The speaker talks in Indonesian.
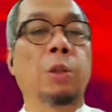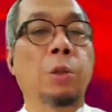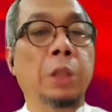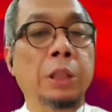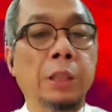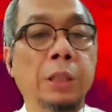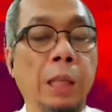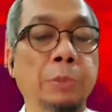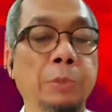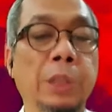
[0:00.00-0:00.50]

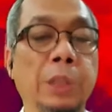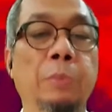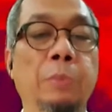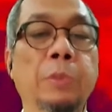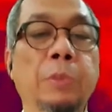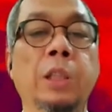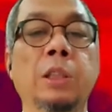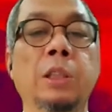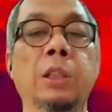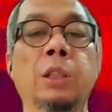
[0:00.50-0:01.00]
di
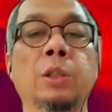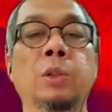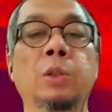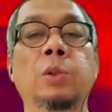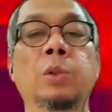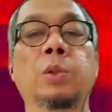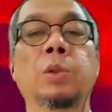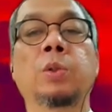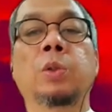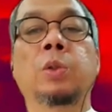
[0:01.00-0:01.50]
jam-jam
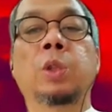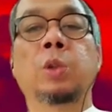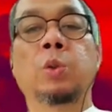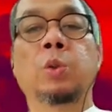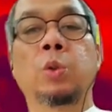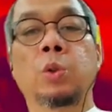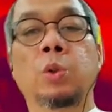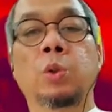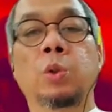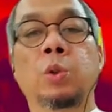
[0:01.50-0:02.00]
tertentu
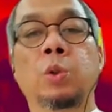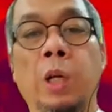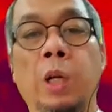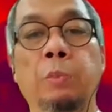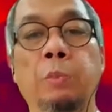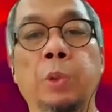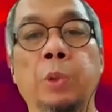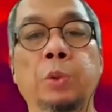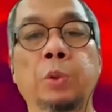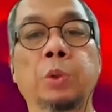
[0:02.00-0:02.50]
itu
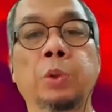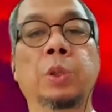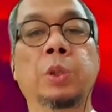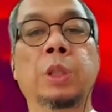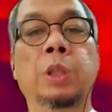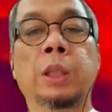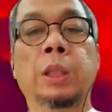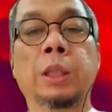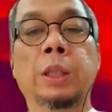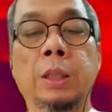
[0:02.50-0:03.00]
semua
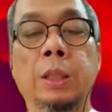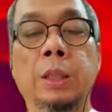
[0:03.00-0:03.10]
menuju ke